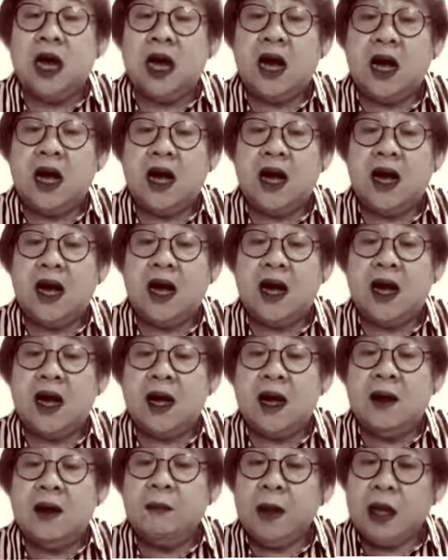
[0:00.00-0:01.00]
Uh,
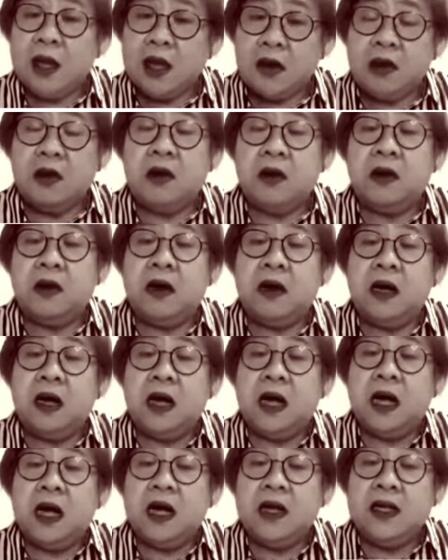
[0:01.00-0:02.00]

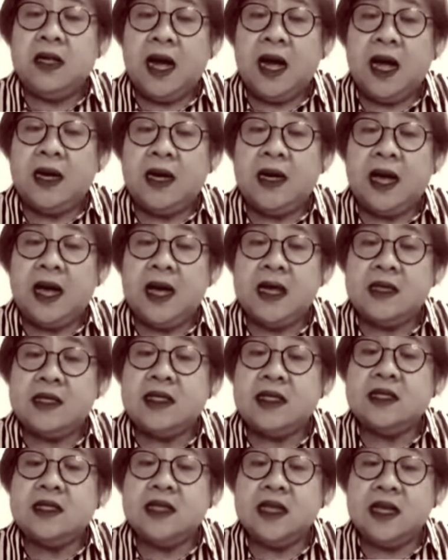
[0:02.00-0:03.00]
pero yaan ay
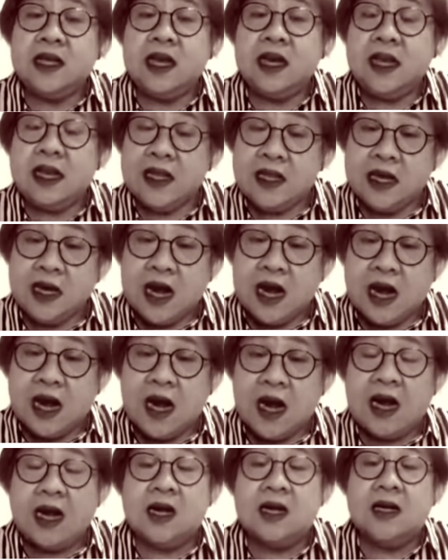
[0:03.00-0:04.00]
sisingilin
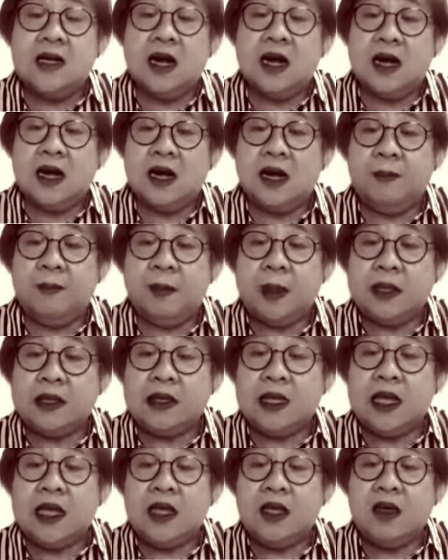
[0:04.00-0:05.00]
ka, uh,
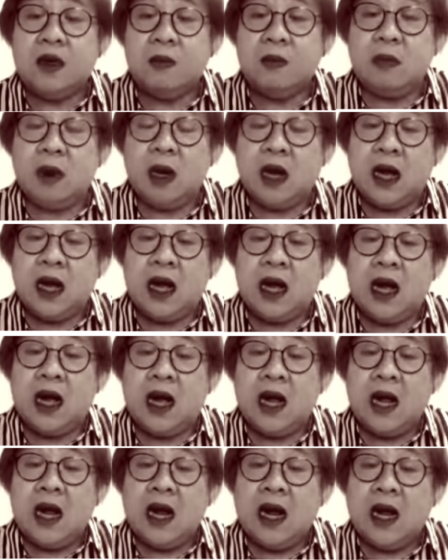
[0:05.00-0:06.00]
pati yung
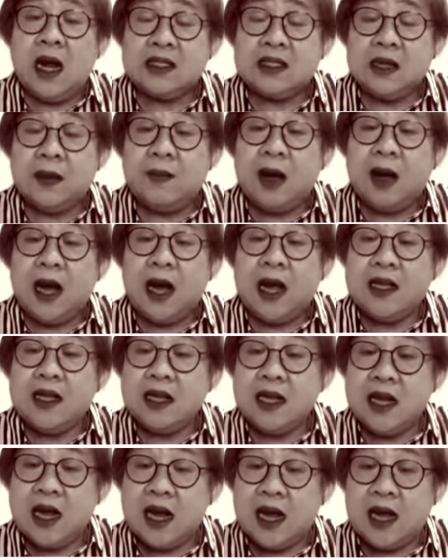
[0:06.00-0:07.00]
mga
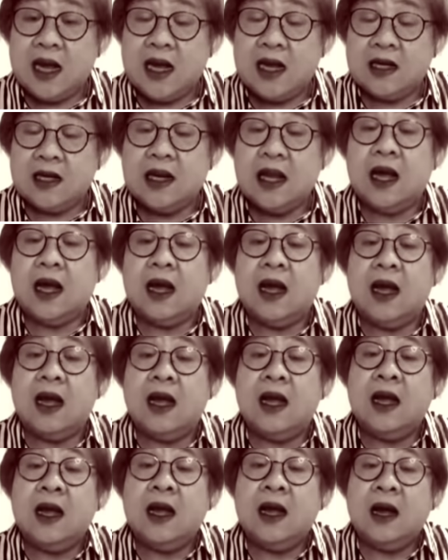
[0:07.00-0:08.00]
kasamahan niya
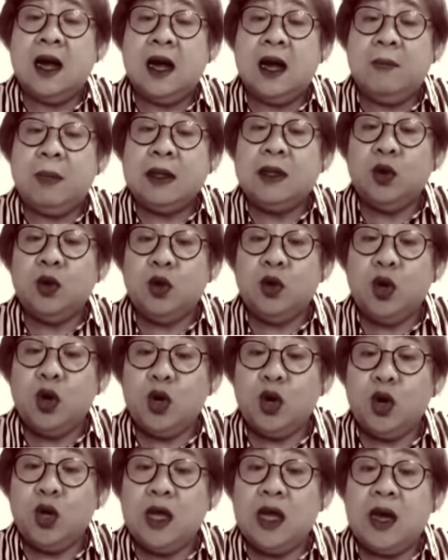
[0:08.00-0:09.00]
na uh,
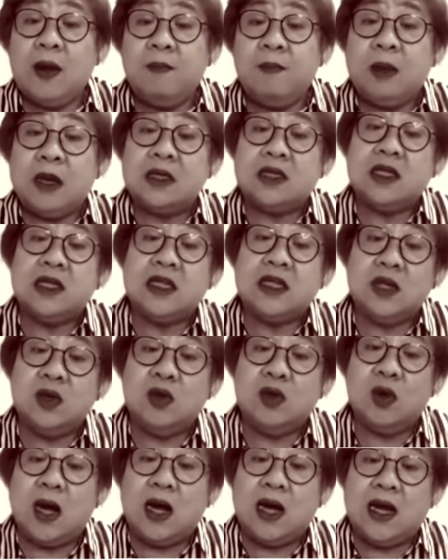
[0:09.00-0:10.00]
patuloy ang
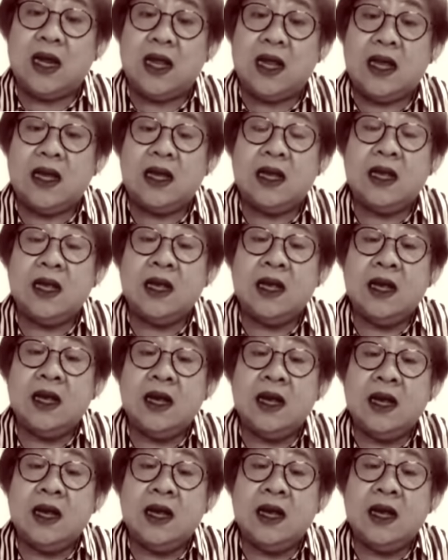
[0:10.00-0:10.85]
pagsisinungaling.